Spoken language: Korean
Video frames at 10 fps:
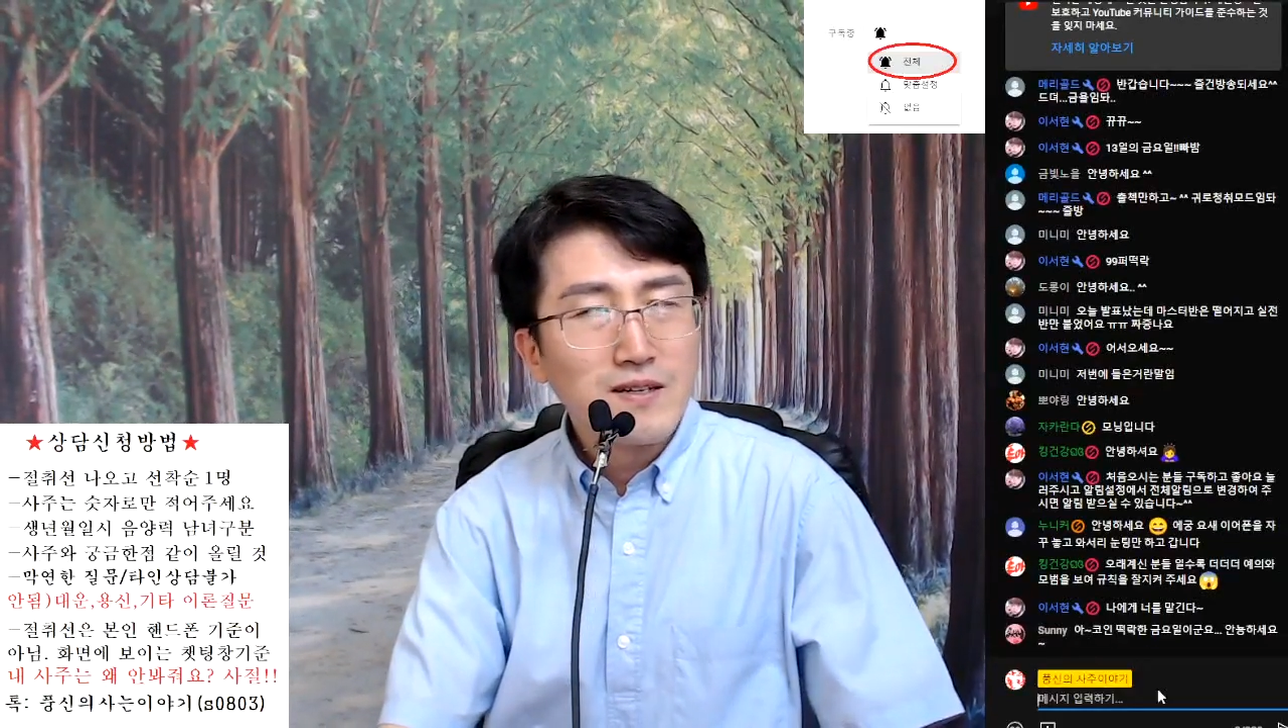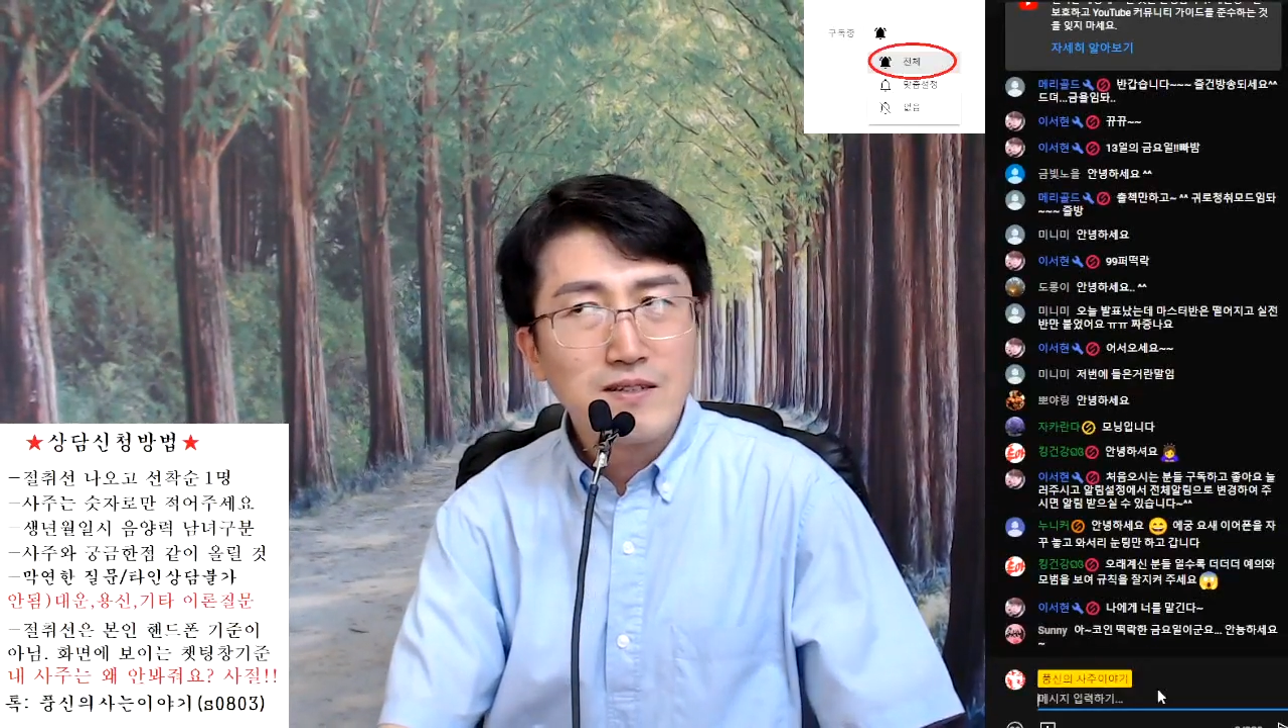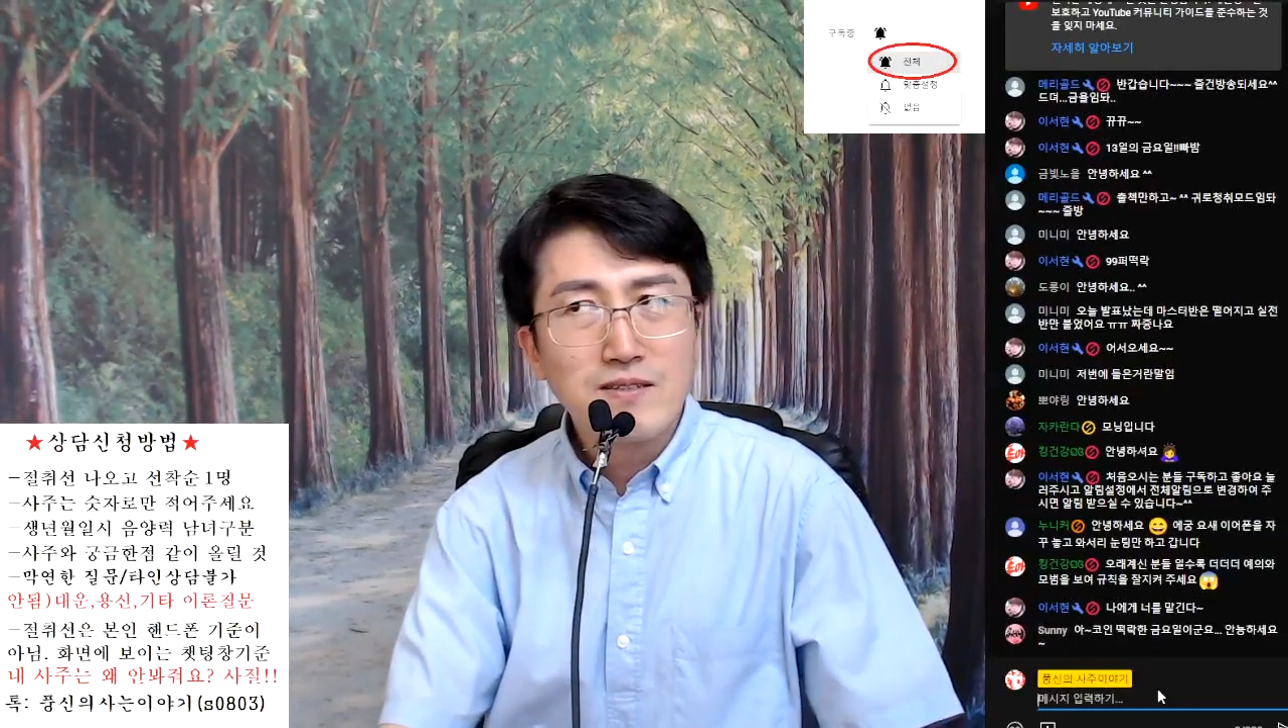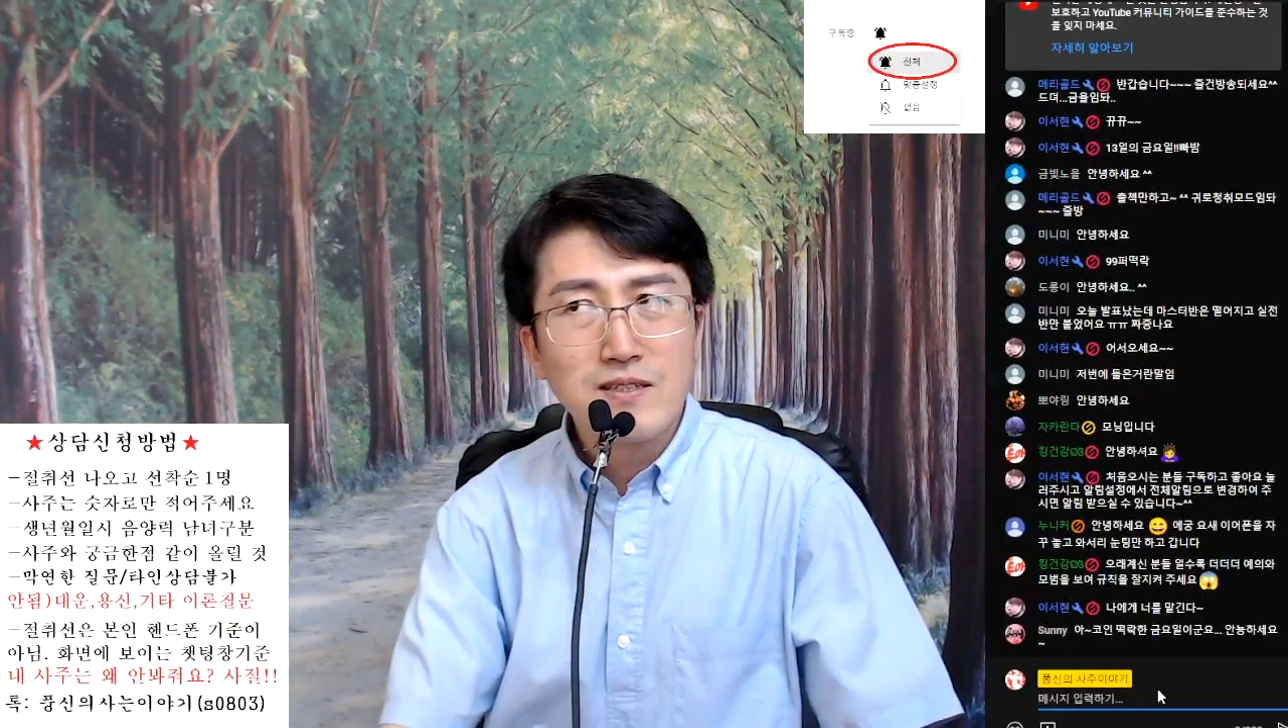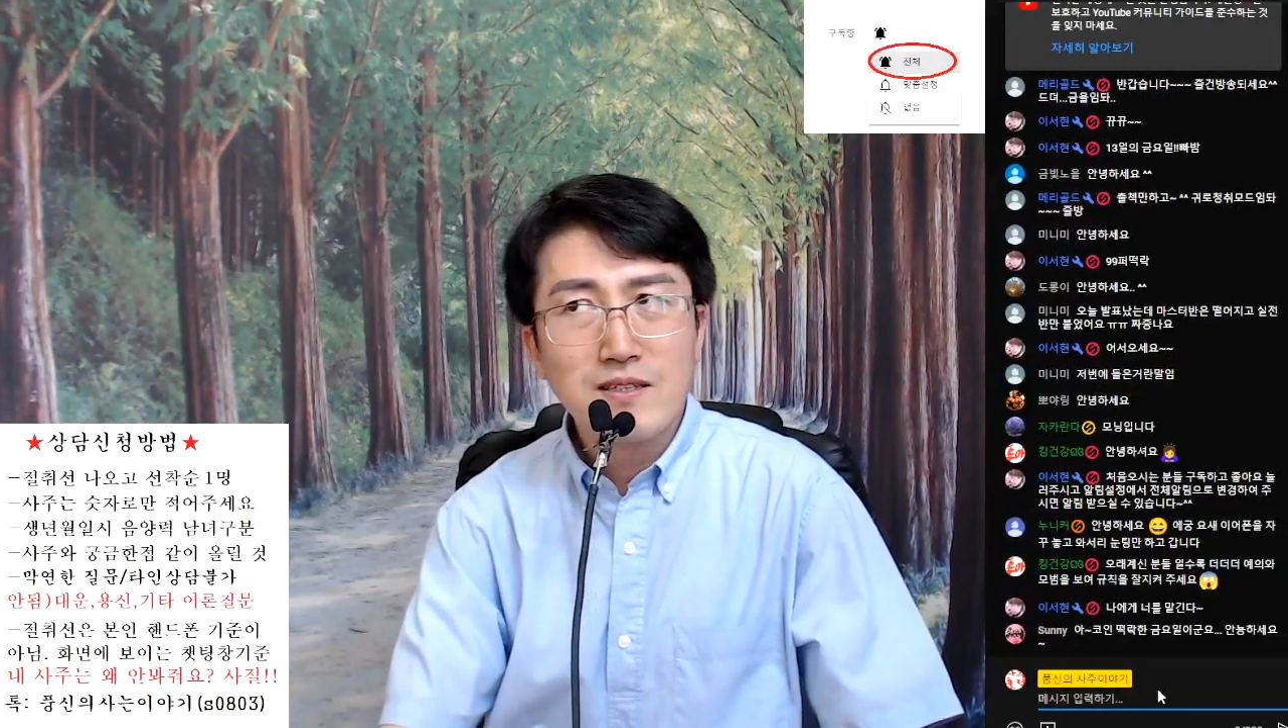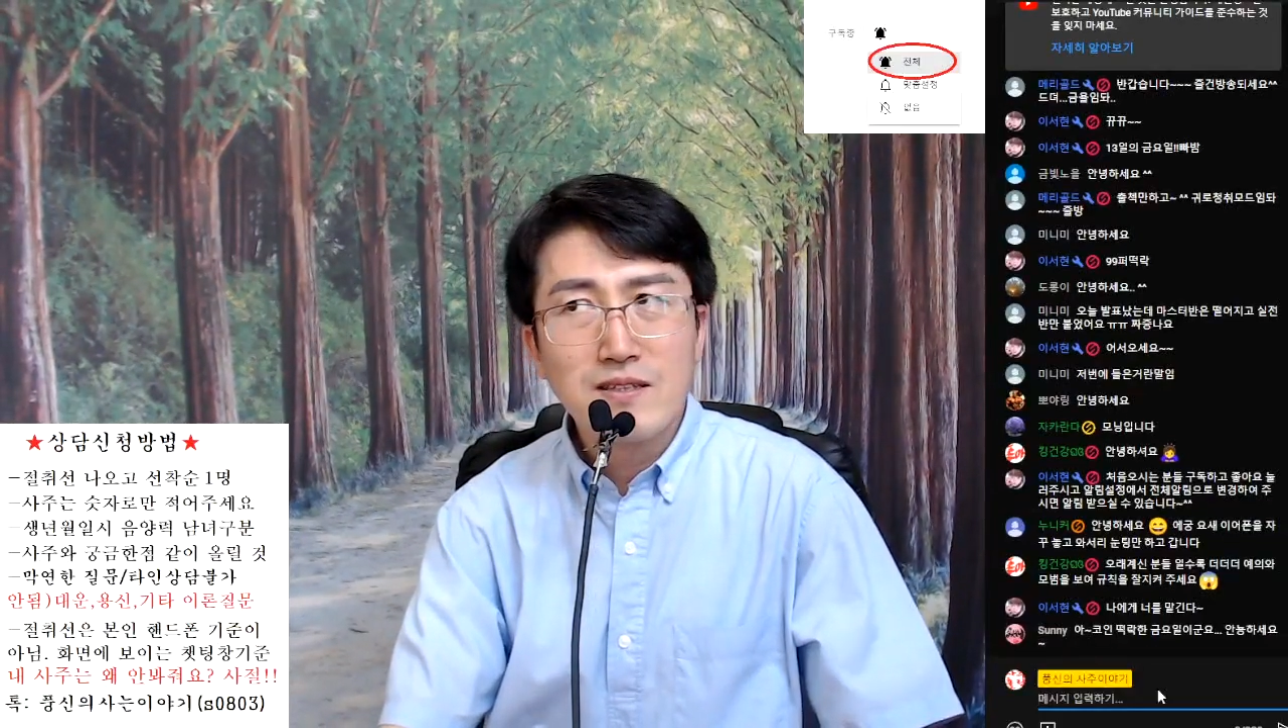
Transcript: 근데